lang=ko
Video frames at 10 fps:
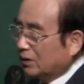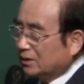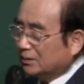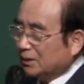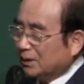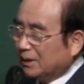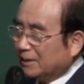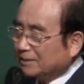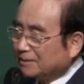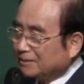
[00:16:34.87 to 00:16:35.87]
있습니다.
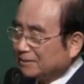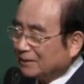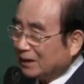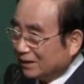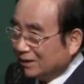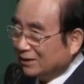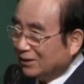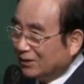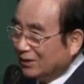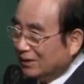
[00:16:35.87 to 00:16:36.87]
아시지
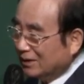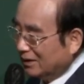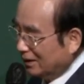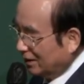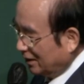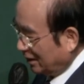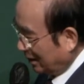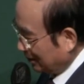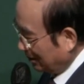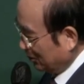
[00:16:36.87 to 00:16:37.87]

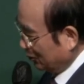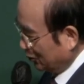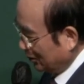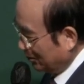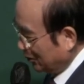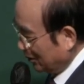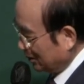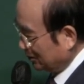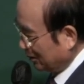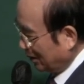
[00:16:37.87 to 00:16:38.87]
아담이 누구 때문에
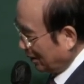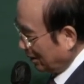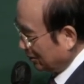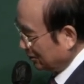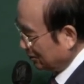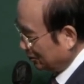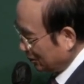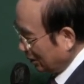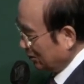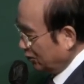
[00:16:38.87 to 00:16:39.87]
무너졌습니까?
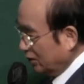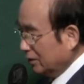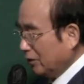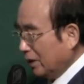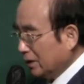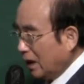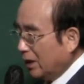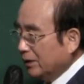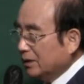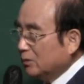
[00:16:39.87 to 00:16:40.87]
자기 부인
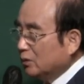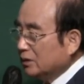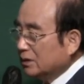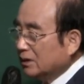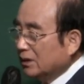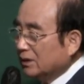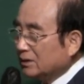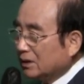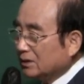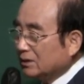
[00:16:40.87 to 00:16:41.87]
하한테 무너진 거예요,
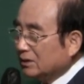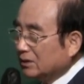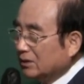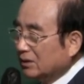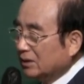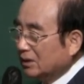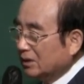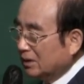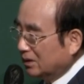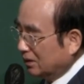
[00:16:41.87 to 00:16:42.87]
사실은요.
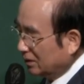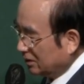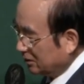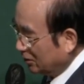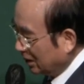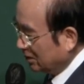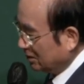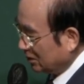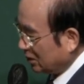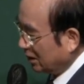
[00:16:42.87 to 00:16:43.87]

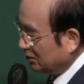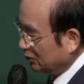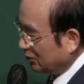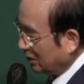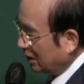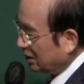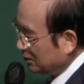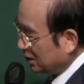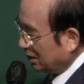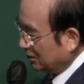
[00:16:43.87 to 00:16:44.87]
거기는 책임은 누구 아담
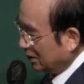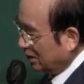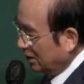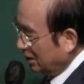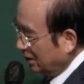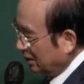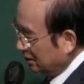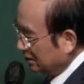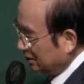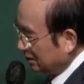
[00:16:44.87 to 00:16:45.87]
책임이야.
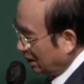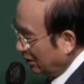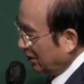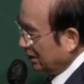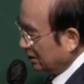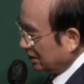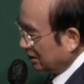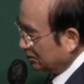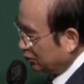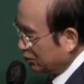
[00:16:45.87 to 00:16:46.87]

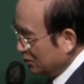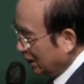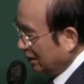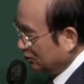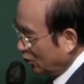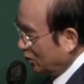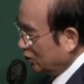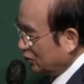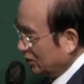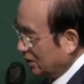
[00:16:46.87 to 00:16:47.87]
하와에게 분명한 복음을
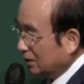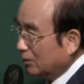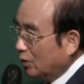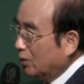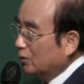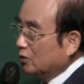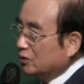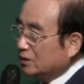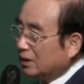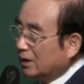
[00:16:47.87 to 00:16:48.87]
줘야 되는데 복음을 못
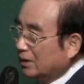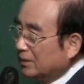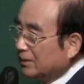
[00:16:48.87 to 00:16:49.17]
줬잖아요.